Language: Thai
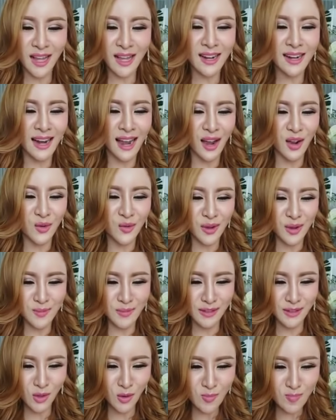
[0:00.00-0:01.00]
ข้างหลังเว้ย
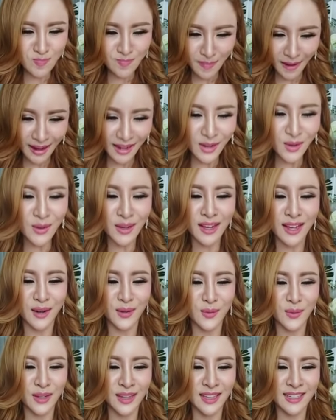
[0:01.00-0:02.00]
มันต้องไปด้วยกัน
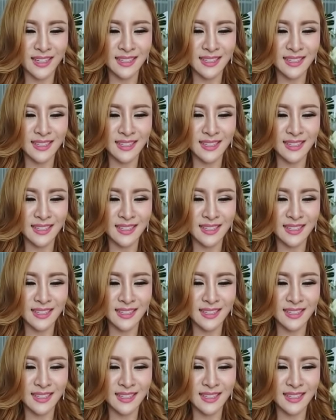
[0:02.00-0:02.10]
เว้ย